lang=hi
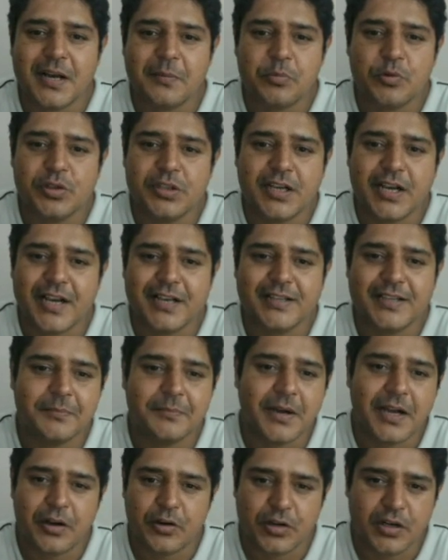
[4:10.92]
आपको दिखाई दिया
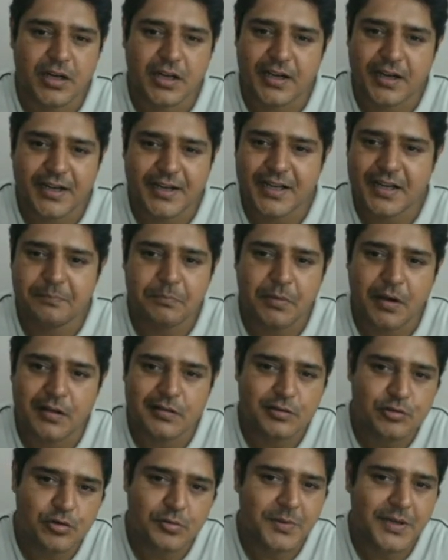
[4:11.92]
बाय ऑर्डर लगा रखा है
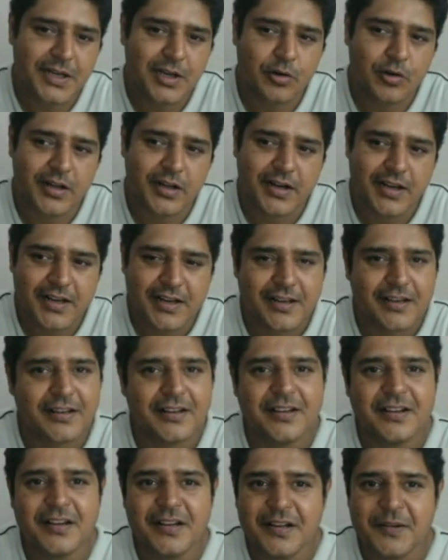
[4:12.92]
पांच सौ रुपये का ऑर्डर है ये
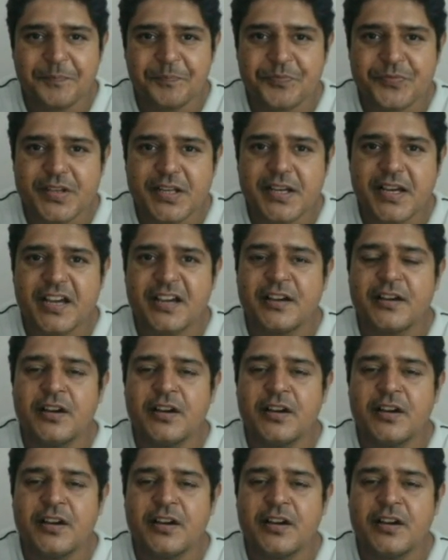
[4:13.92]
ठीक है